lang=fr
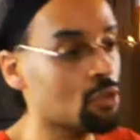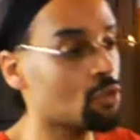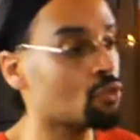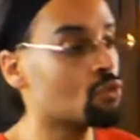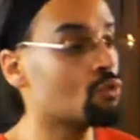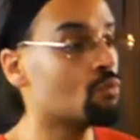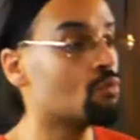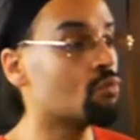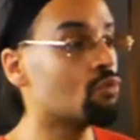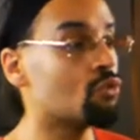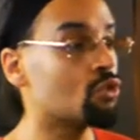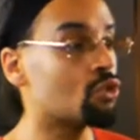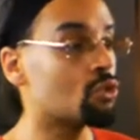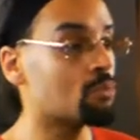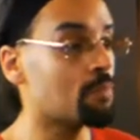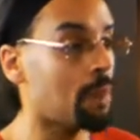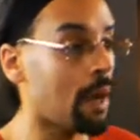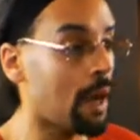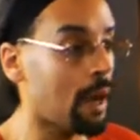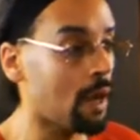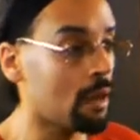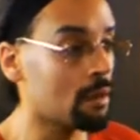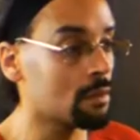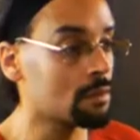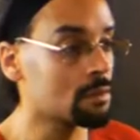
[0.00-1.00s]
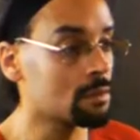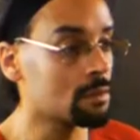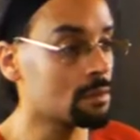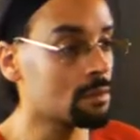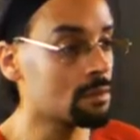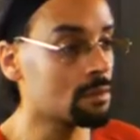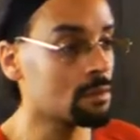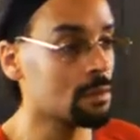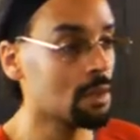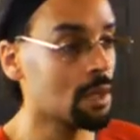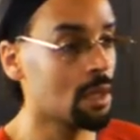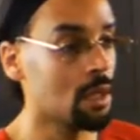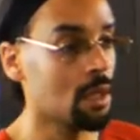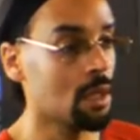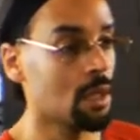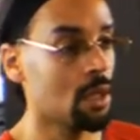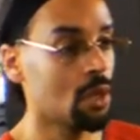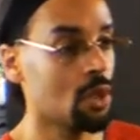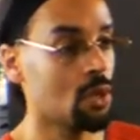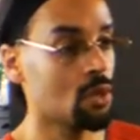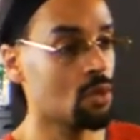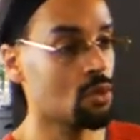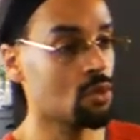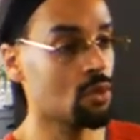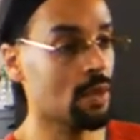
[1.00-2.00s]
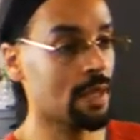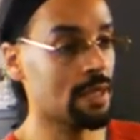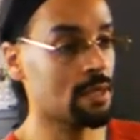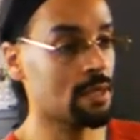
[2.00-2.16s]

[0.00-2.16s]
que tu ne bouges pas, tu